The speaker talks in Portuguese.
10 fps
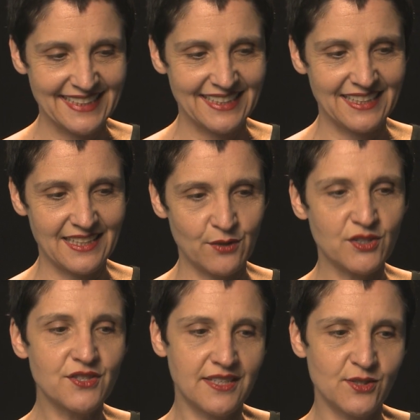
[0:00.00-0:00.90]
É, eu
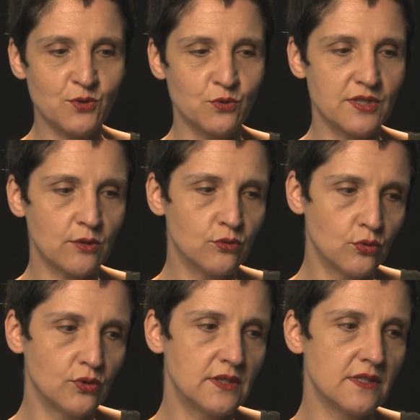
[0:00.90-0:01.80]
acho que isso, os
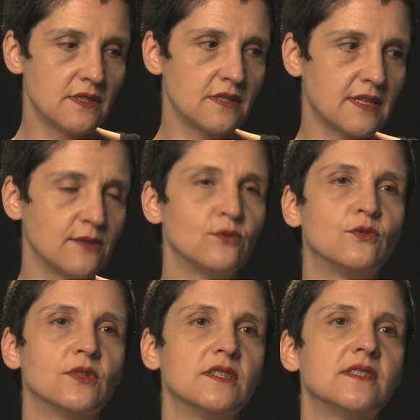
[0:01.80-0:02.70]
autores,
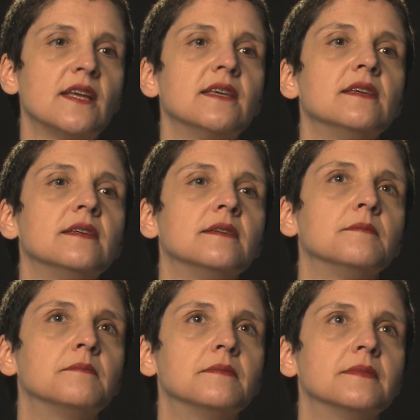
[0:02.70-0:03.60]
tradutores
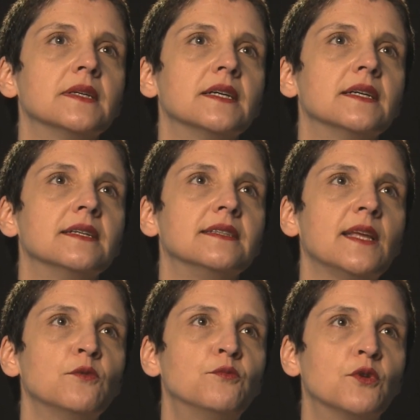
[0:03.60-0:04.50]
têm
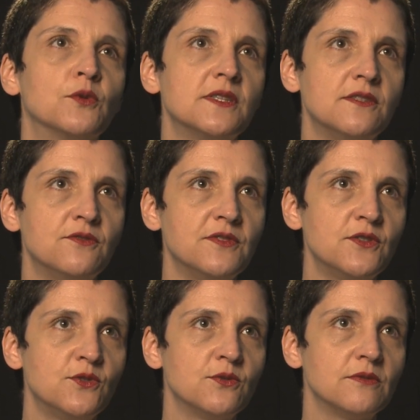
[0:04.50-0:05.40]
tem um pouco esse
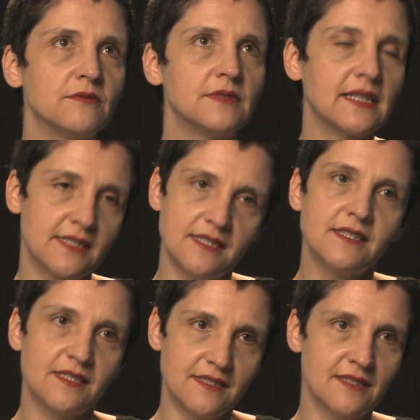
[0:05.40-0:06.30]
vício
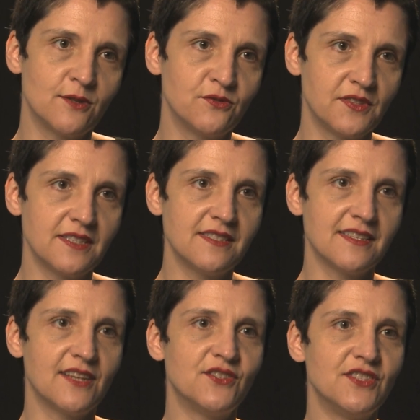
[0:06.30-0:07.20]
narcisista, talvez,
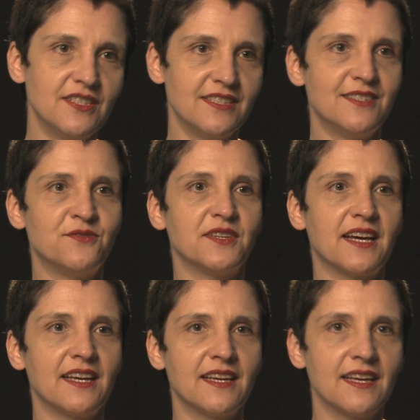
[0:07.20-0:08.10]
né? De, de
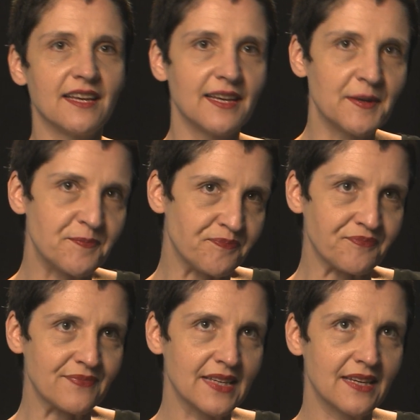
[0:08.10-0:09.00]
ficar é,
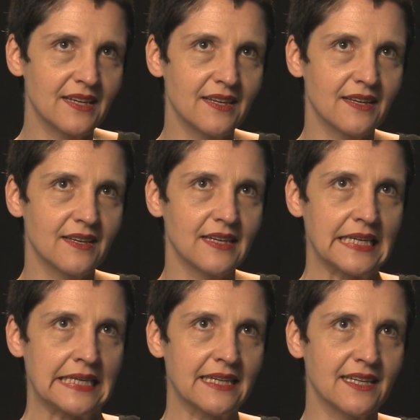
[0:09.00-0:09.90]

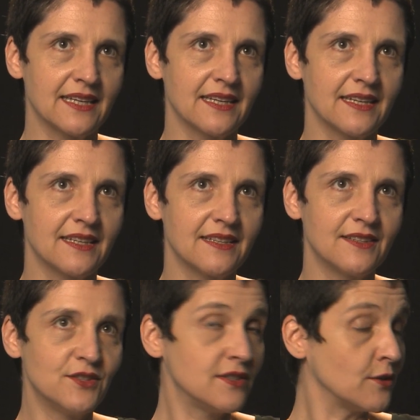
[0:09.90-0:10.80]
é,
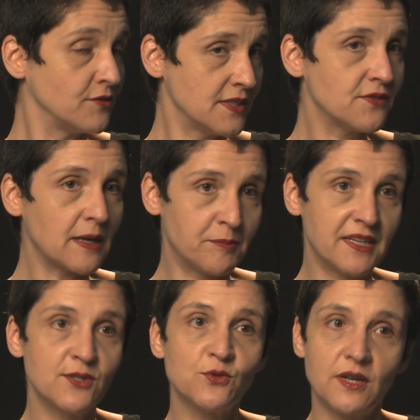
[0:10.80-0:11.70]
de talvez ficar
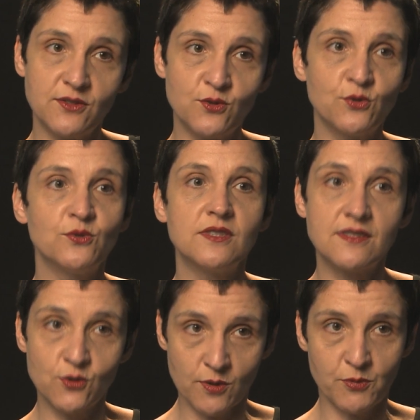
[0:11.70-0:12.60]
preso a estruturas
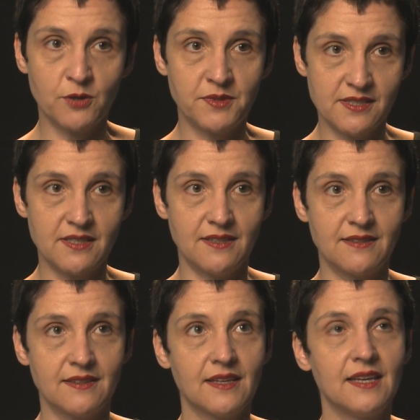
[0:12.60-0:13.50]
da sua própria
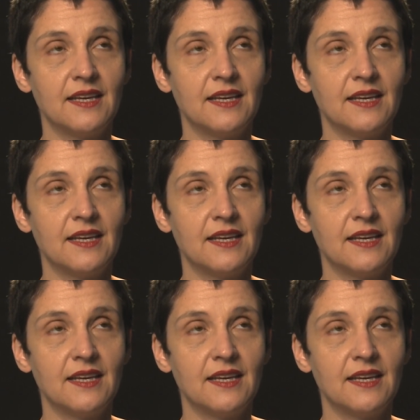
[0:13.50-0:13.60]
escrita.